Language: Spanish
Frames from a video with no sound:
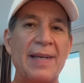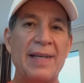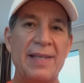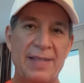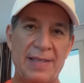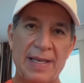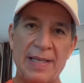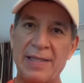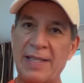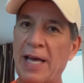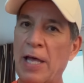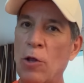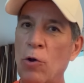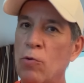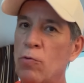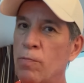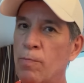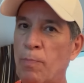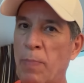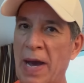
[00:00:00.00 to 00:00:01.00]
Se han dado
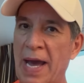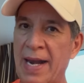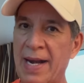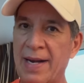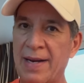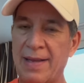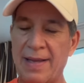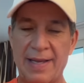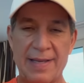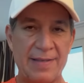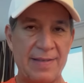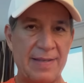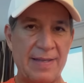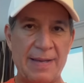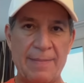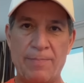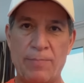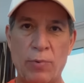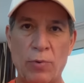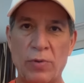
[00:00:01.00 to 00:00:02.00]
un par
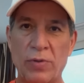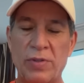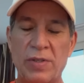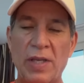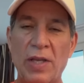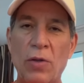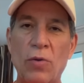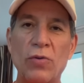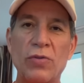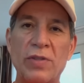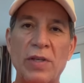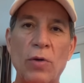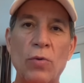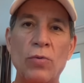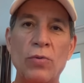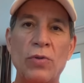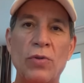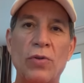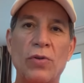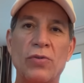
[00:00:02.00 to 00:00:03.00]
hasta por 5
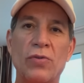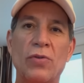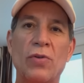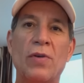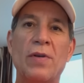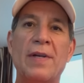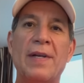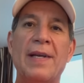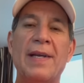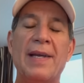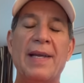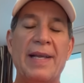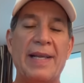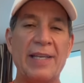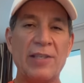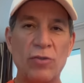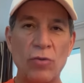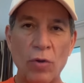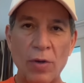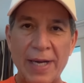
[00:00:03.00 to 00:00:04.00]
segundos, ¿no?
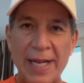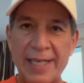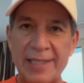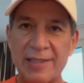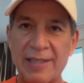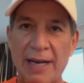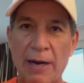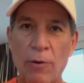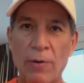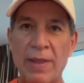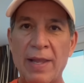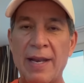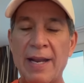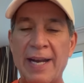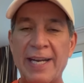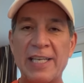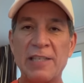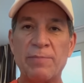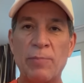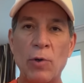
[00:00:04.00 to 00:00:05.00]
Que son
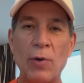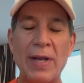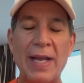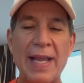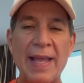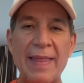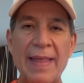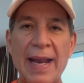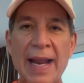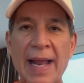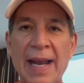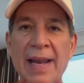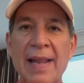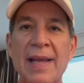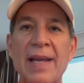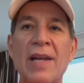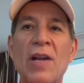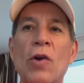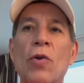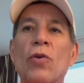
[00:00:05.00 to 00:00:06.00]
extraordinarias, pero en general
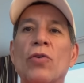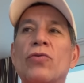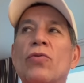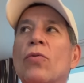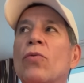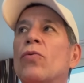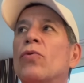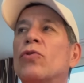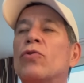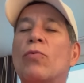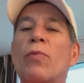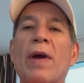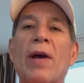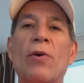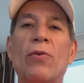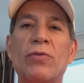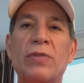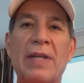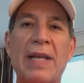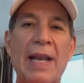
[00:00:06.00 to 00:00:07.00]
no son unos
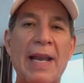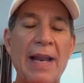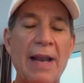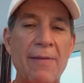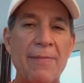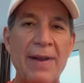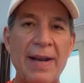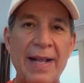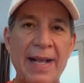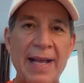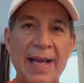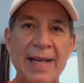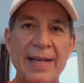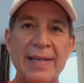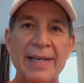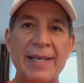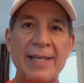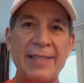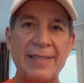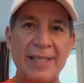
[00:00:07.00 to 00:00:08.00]
juegos que en la
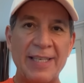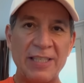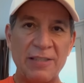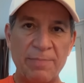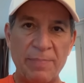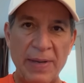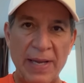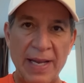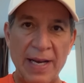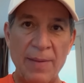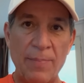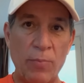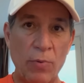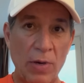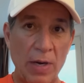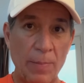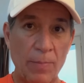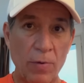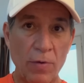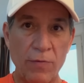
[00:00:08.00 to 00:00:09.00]
alberca se espere por
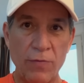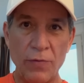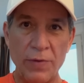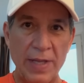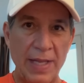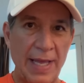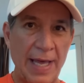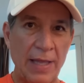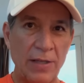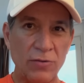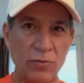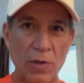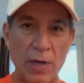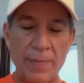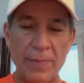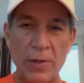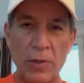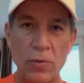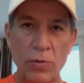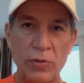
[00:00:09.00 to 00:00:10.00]
la profundidad,
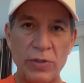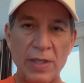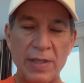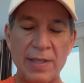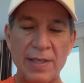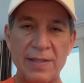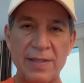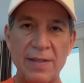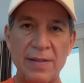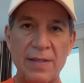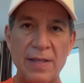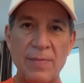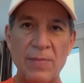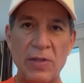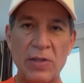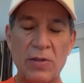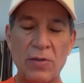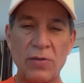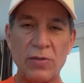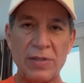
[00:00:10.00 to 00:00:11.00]
solamente 80
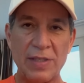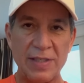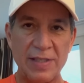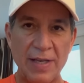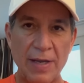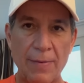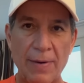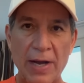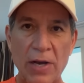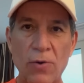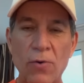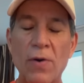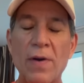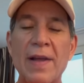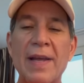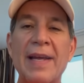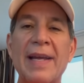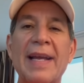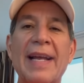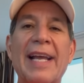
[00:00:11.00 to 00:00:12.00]
centímetros hacia abajo,
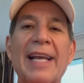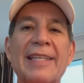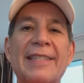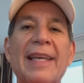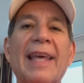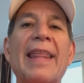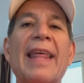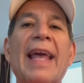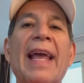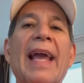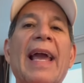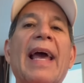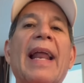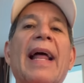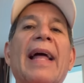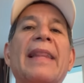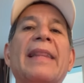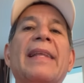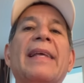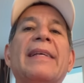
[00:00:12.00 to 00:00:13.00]
que se den
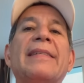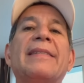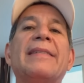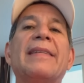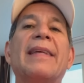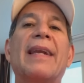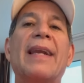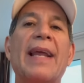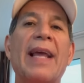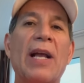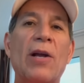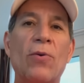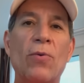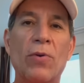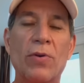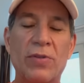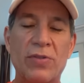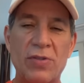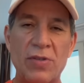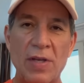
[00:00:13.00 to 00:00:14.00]
grandes
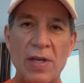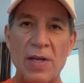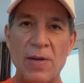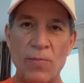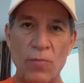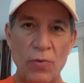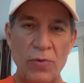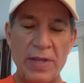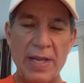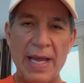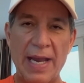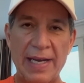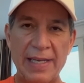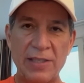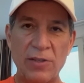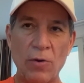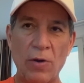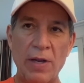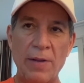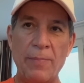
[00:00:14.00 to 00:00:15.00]
récords mundiales
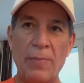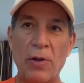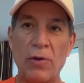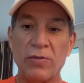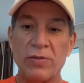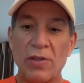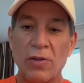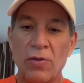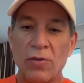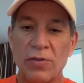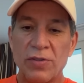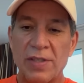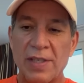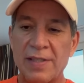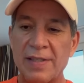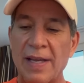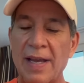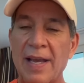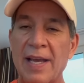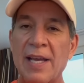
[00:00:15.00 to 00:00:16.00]
y olímpicos.
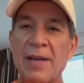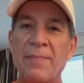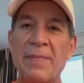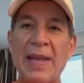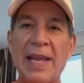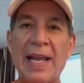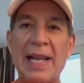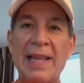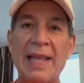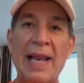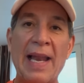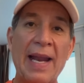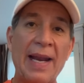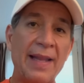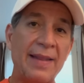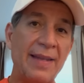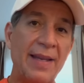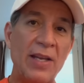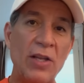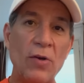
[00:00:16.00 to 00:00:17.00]
Entonces, Miguel de Lara
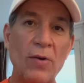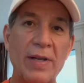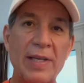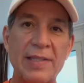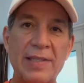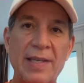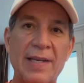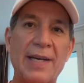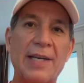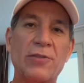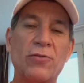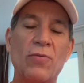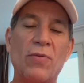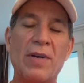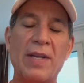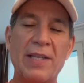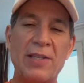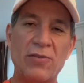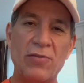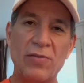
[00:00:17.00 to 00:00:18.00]
ha tenido que cerrar sus
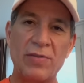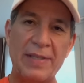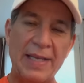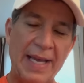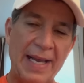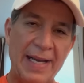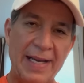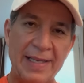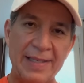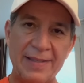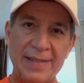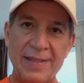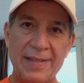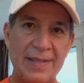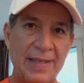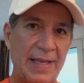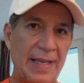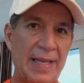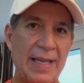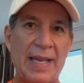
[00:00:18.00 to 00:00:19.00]
redes sociales,
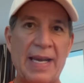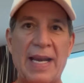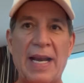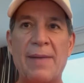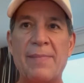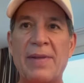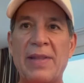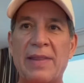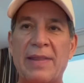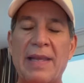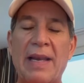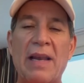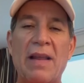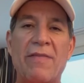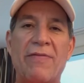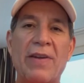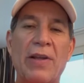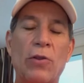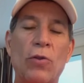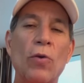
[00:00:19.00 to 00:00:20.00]
dice que realmente le
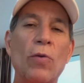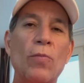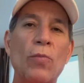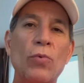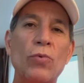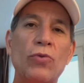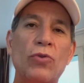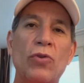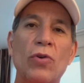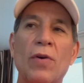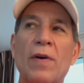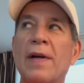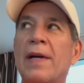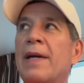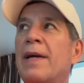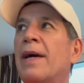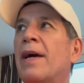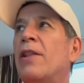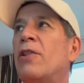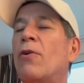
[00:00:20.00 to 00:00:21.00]
afectó mucho,
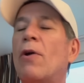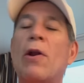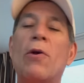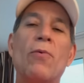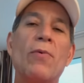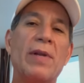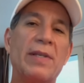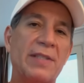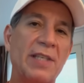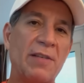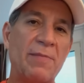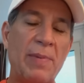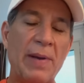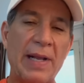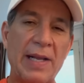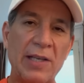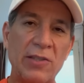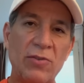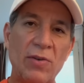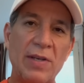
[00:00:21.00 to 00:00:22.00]
dio algunas
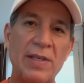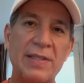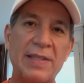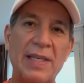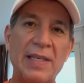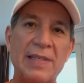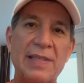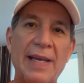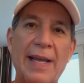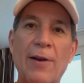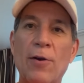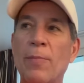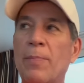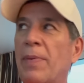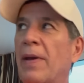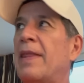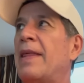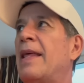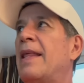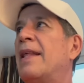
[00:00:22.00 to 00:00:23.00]
explicaciones quizá no
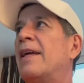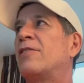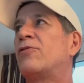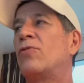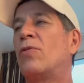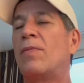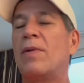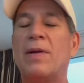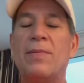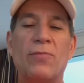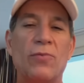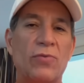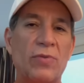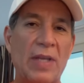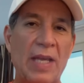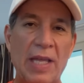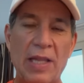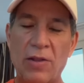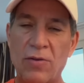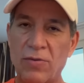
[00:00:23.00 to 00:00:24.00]
pedidas sobre
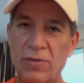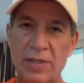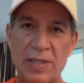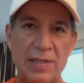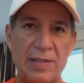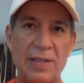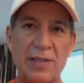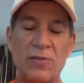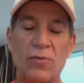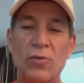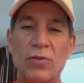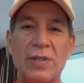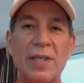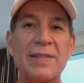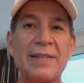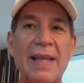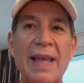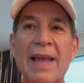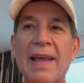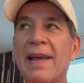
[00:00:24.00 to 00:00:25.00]
mosquitos y estas
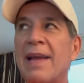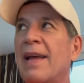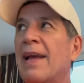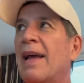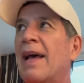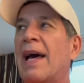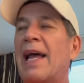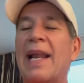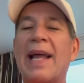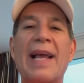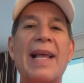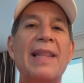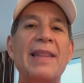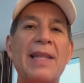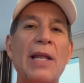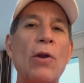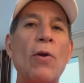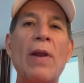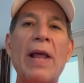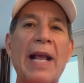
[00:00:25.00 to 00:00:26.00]
cosas que a la
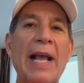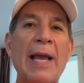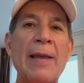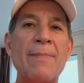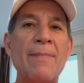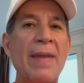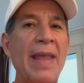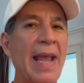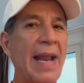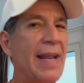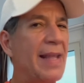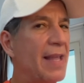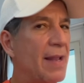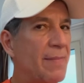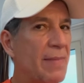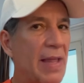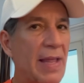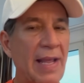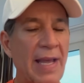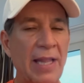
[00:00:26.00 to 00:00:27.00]
gente no le caen bien y de
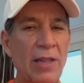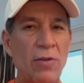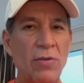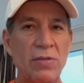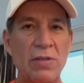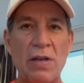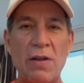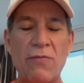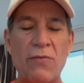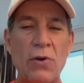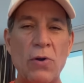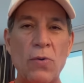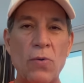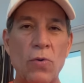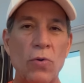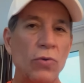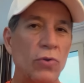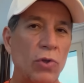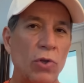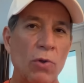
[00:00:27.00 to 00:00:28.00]
inmediato se le fueron
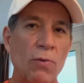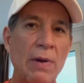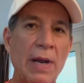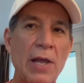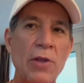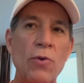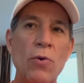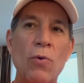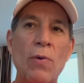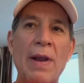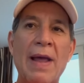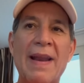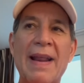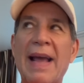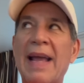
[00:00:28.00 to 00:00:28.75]
con toda la yugular.